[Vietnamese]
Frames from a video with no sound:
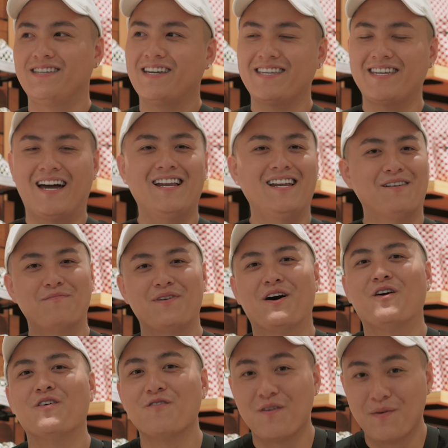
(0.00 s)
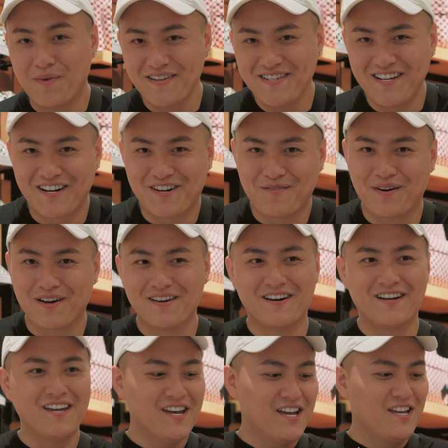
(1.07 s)
thì chắc chắn là bị over budget rồi mọi
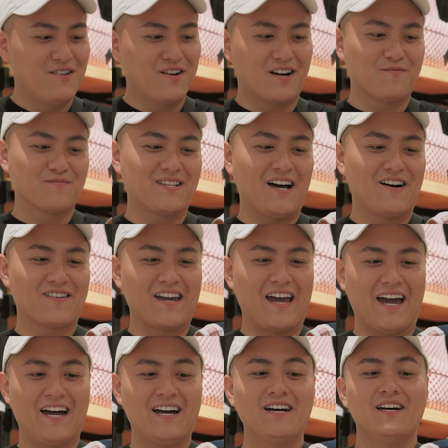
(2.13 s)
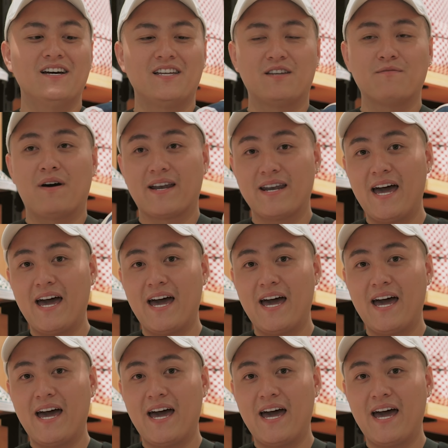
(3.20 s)
người. Nhưng mà không sao cả. Nhưng mà